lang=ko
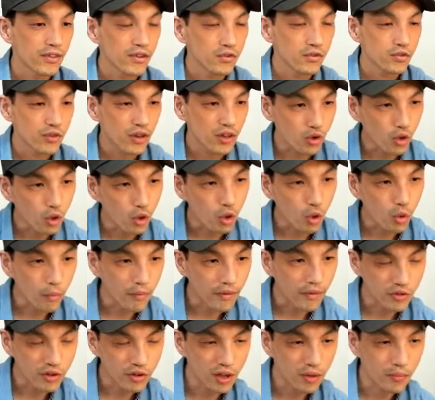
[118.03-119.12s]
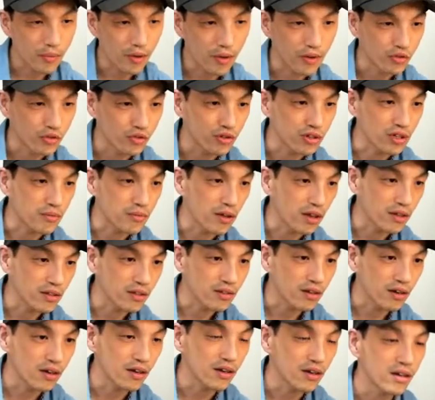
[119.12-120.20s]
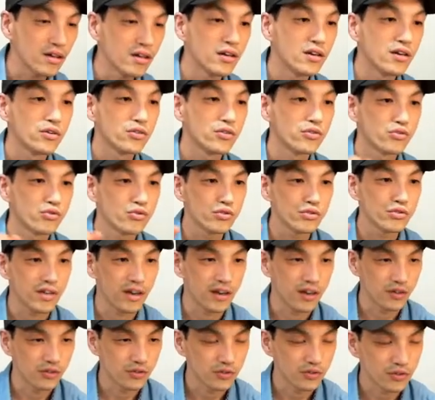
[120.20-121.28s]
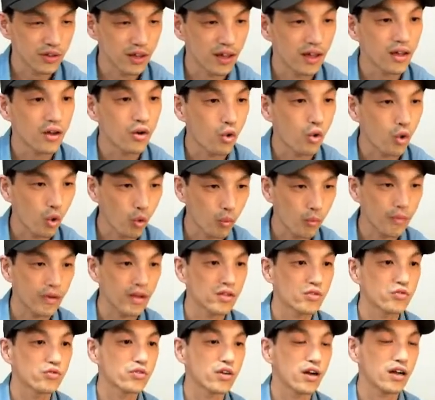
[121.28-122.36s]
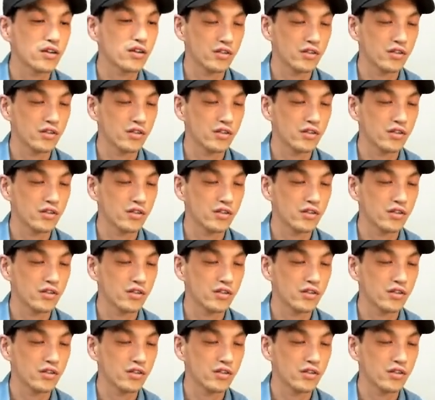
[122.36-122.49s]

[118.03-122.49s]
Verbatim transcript: 최소 공배수의 배수이면서 두 자연수의 공배수가